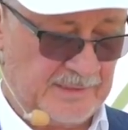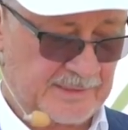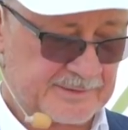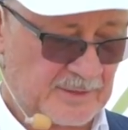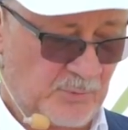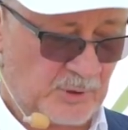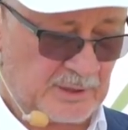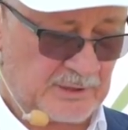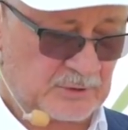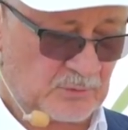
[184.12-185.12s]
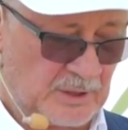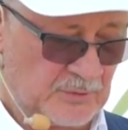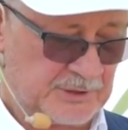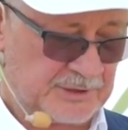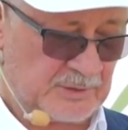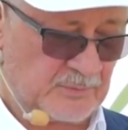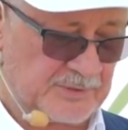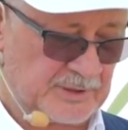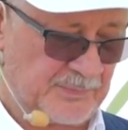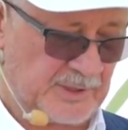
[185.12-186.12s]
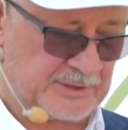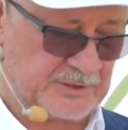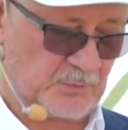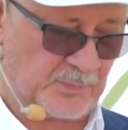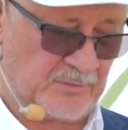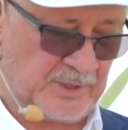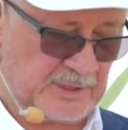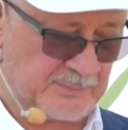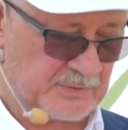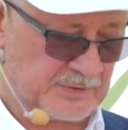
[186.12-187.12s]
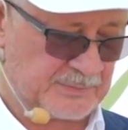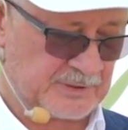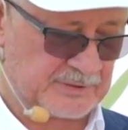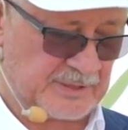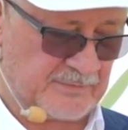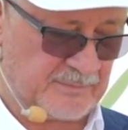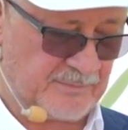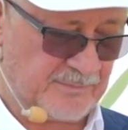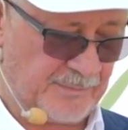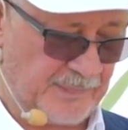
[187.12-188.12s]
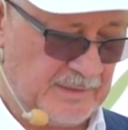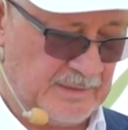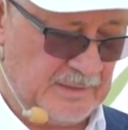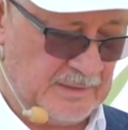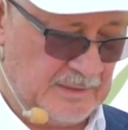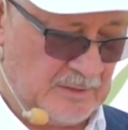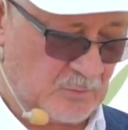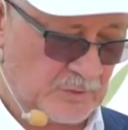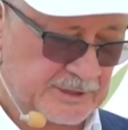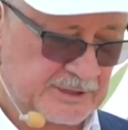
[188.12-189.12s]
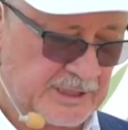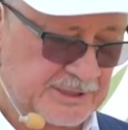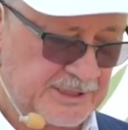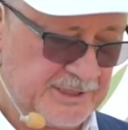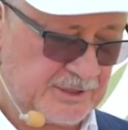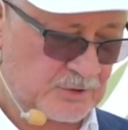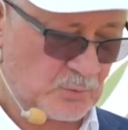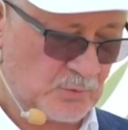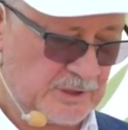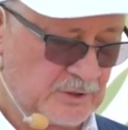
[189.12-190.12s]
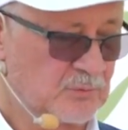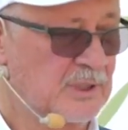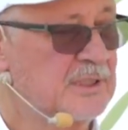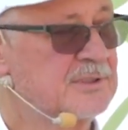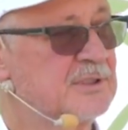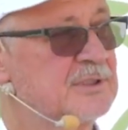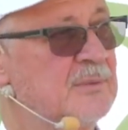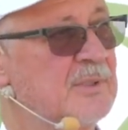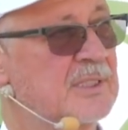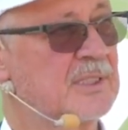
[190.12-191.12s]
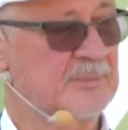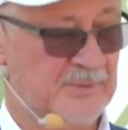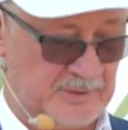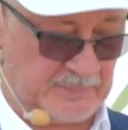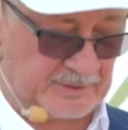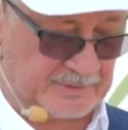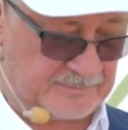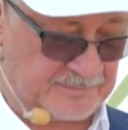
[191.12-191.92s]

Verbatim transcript: и разработали индивидуальную систему безопасности и управления подвижным составом. У нас даже есть струнная индивидуальная система охраны периметра.